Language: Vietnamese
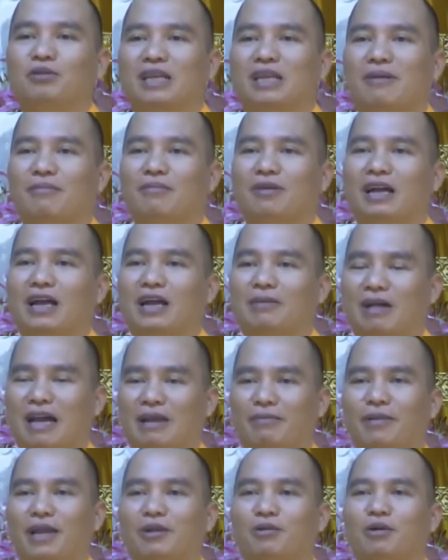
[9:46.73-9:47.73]
ta mà
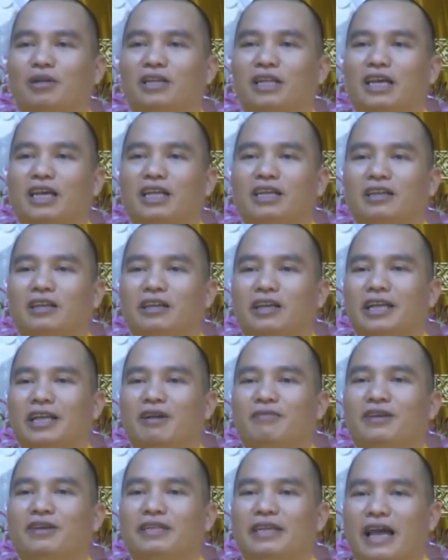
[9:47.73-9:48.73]
bạn bè quốc tế những người
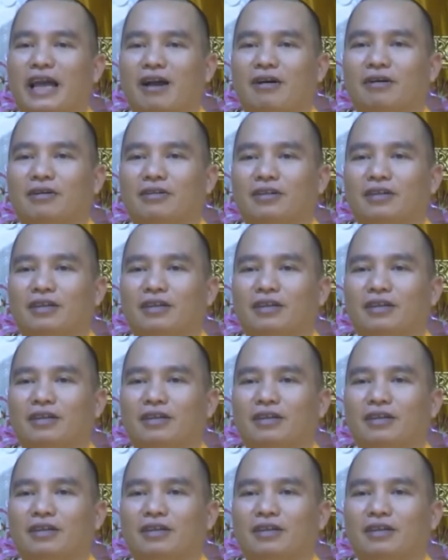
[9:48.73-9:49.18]
theo Phật giáo